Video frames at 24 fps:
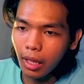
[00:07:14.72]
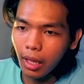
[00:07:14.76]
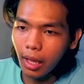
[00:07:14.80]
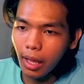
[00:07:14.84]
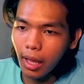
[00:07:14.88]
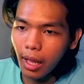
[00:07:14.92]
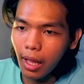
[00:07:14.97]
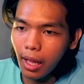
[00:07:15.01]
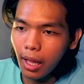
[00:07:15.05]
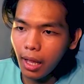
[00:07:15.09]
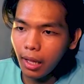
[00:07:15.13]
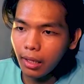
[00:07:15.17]

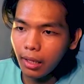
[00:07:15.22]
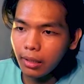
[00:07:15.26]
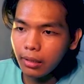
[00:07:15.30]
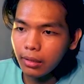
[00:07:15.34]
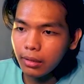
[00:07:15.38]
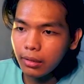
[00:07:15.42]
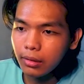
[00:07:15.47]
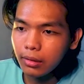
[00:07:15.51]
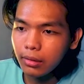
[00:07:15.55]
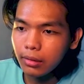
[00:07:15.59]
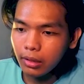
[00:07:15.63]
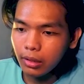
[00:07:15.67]
nah
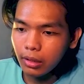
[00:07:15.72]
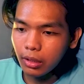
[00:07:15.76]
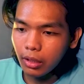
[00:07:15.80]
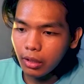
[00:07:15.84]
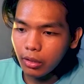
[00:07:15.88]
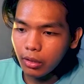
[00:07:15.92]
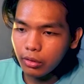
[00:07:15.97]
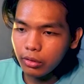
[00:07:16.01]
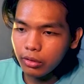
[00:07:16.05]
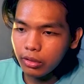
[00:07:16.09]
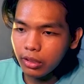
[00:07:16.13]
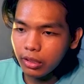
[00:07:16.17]

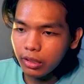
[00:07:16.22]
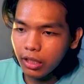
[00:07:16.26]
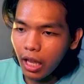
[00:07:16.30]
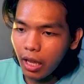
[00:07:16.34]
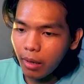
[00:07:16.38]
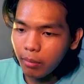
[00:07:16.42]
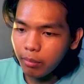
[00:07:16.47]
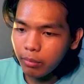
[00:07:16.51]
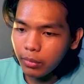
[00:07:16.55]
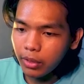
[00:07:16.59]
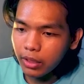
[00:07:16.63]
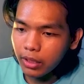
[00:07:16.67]
terus kita
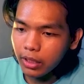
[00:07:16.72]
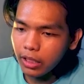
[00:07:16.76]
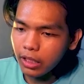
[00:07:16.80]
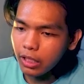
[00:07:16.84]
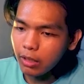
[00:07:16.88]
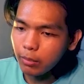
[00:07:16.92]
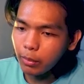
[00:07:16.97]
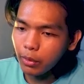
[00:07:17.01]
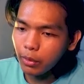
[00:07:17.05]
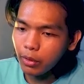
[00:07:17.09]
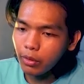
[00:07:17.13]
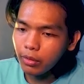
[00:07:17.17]
ambil
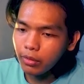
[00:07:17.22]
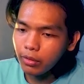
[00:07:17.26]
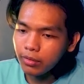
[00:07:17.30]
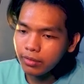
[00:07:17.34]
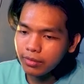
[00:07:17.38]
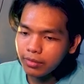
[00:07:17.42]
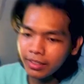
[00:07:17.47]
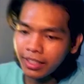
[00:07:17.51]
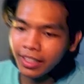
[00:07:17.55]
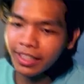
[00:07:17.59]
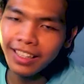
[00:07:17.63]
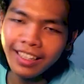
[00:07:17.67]
ini bro
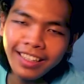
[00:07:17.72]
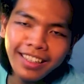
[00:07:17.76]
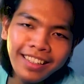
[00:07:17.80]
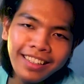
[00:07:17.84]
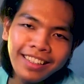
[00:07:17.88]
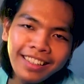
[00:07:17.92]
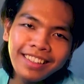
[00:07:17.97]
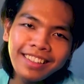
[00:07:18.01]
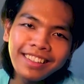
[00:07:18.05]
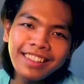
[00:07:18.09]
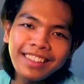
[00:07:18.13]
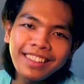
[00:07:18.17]

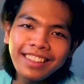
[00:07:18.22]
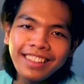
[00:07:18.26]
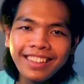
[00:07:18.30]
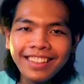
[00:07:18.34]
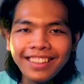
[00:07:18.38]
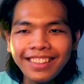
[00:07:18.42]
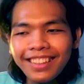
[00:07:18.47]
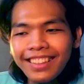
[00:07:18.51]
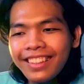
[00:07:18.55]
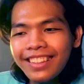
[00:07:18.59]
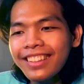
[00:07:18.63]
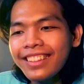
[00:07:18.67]
nah
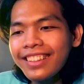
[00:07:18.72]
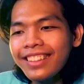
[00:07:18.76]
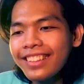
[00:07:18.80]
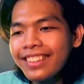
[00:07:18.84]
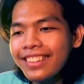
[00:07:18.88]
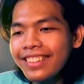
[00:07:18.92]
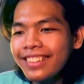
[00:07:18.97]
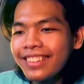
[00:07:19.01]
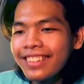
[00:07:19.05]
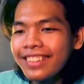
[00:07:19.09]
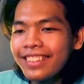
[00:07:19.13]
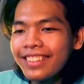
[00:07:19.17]
ini nih